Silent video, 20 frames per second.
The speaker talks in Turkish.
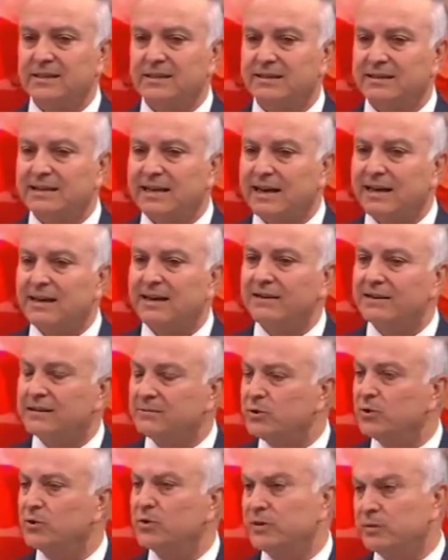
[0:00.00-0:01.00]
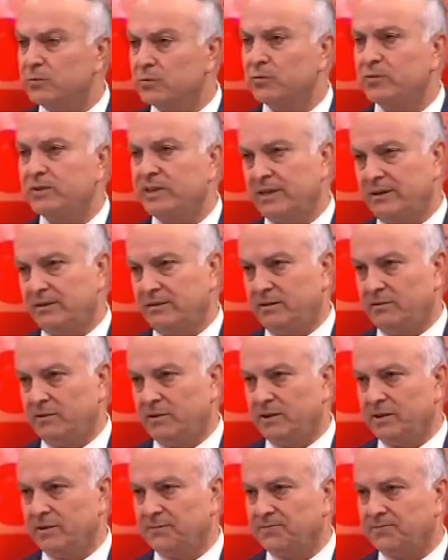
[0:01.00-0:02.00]
değerlendirme yöntemi bu değil tabii
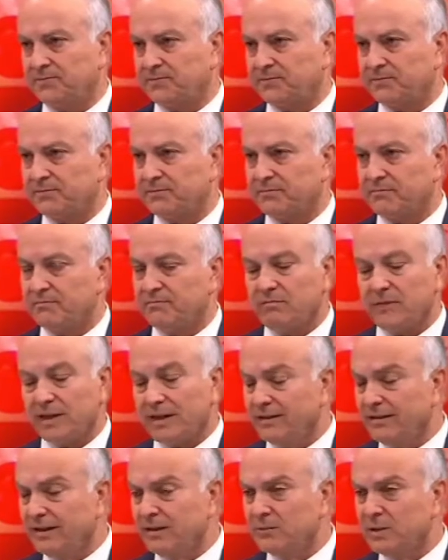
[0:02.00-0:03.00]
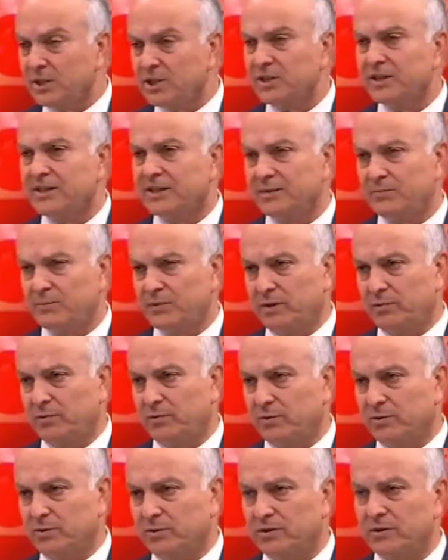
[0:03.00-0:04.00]
ki. Hı hı. Tek başına
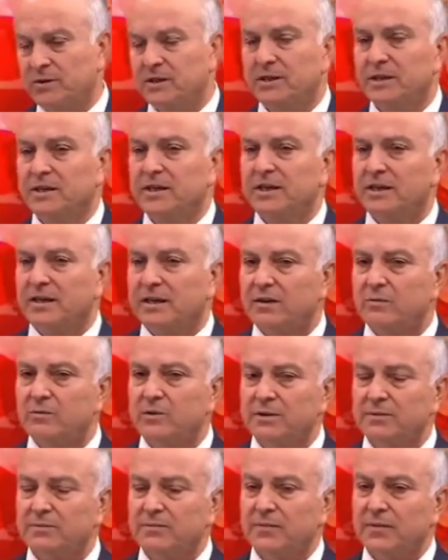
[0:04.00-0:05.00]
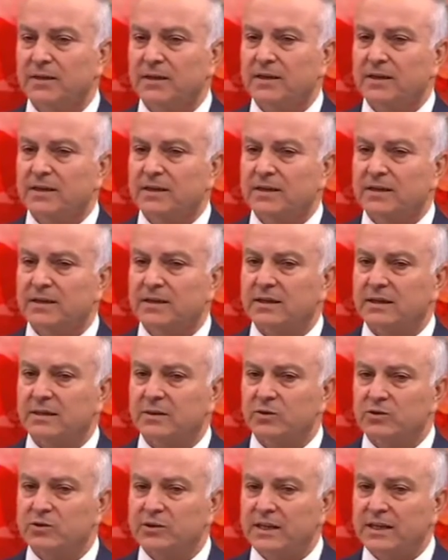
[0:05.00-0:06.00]
yetmeyebiliyor. Ama e,
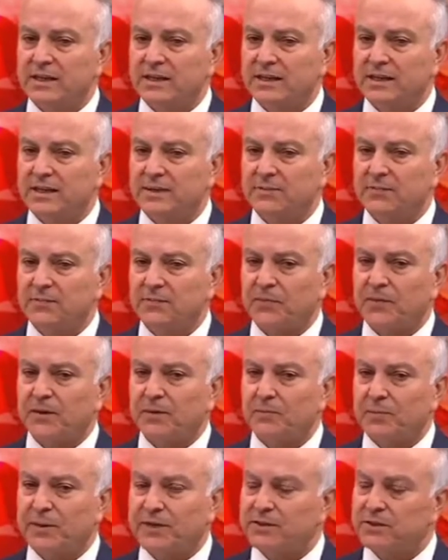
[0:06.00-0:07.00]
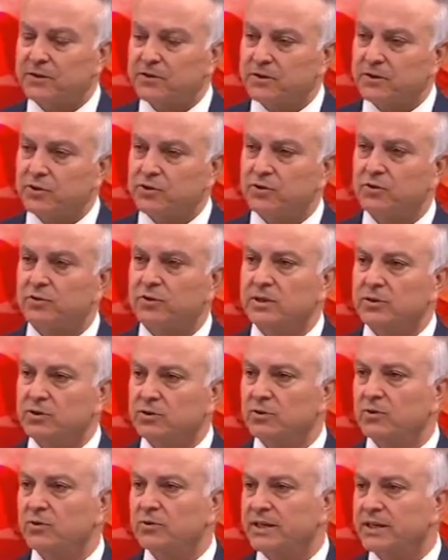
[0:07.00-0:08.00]
özellikle menstruasyondan
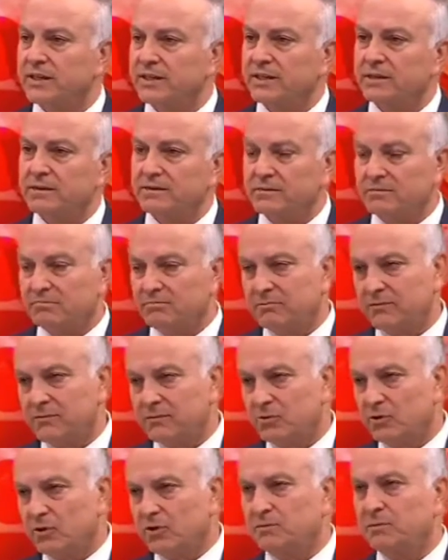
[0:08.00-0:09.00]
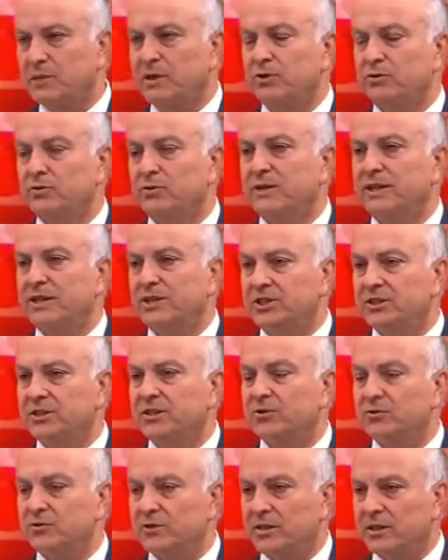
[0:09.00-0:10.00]
sonraki 4-5 gün
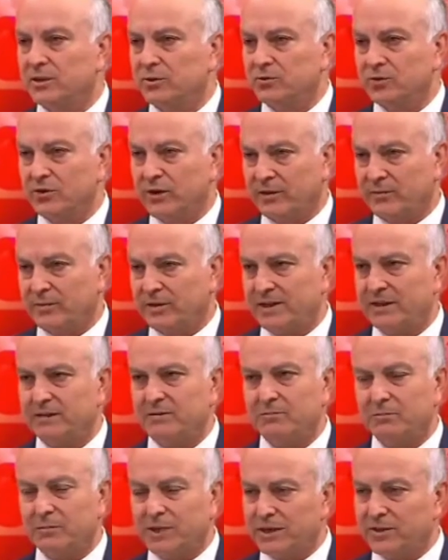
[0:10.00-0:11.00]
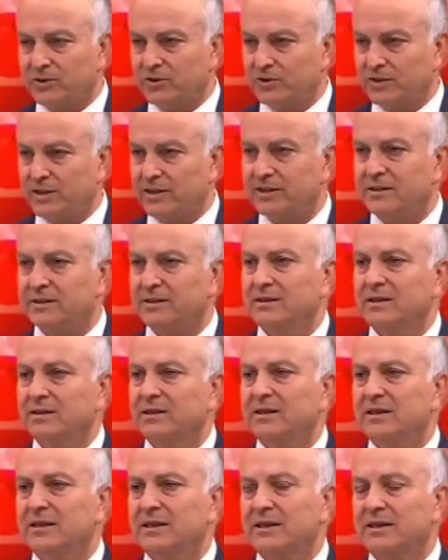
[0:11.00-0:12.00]
geçtikten sonraki dönemde banyoda
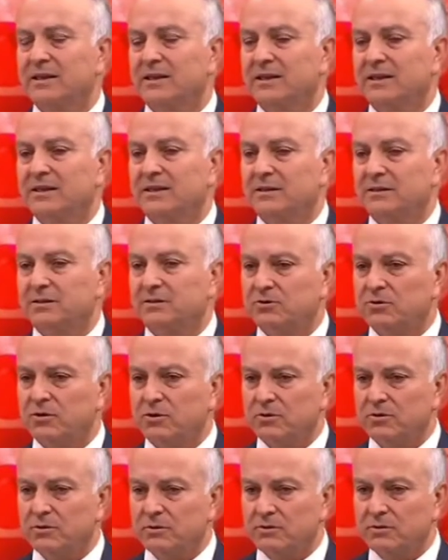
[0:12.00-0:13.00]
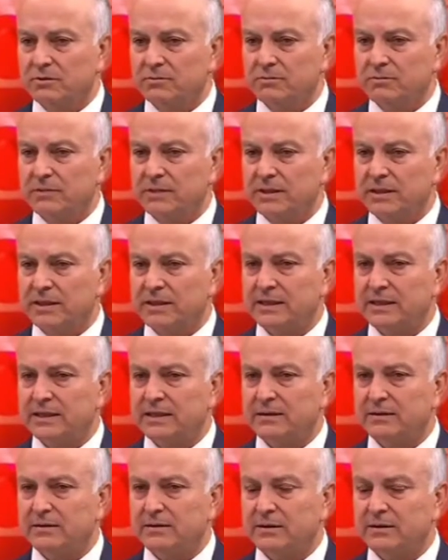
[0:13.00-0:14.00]
e, çok
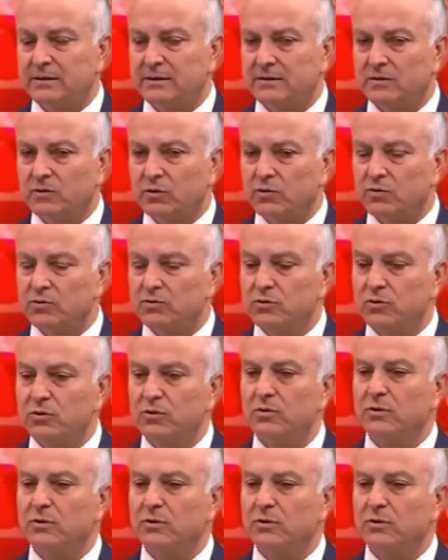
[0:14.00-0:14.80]
e, kontrollü